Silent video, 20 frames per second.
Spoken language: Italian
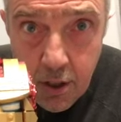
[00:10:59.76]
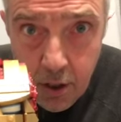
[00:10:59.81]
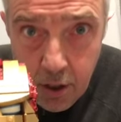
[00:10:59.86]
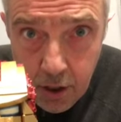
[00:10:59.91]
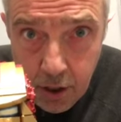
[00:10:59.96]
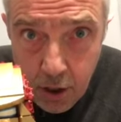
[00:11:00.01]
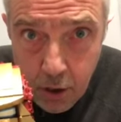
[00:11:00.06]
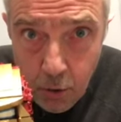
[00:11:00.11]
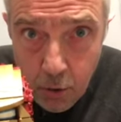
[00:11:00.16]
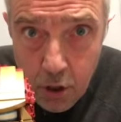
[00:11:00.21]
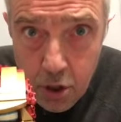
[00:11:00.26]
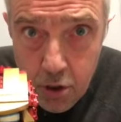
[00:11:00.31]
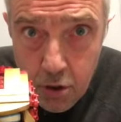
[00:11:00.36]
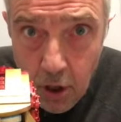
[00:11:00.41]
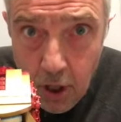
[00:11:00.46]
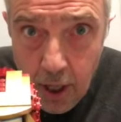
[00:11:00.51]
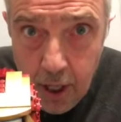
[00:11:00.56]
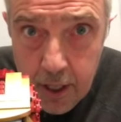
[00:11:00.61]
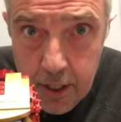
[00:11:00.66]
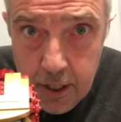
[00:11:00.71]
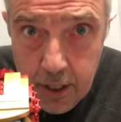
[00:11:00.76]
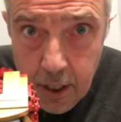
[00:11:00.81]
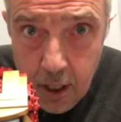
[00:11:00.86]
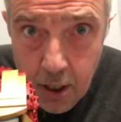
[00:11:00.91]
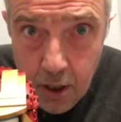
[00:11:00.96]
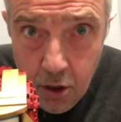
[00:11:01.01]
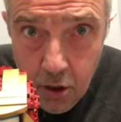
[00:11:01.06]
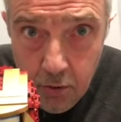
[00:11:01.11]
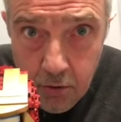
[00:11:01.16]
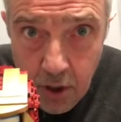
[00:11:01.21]
Detto questo ragazzi
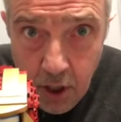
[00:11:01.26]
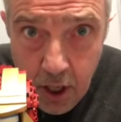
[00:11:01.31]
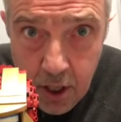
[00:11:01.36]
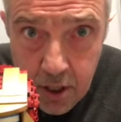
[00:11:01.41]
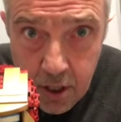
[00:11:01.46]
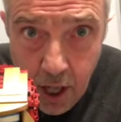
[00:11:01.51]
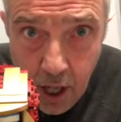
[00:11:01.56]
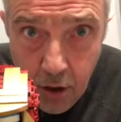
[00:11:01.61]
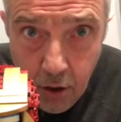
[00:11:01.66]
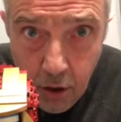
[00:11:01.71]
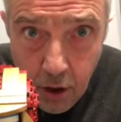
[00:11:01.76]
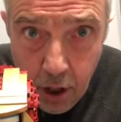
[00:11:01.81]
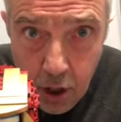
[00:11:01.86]
non mi resta altro che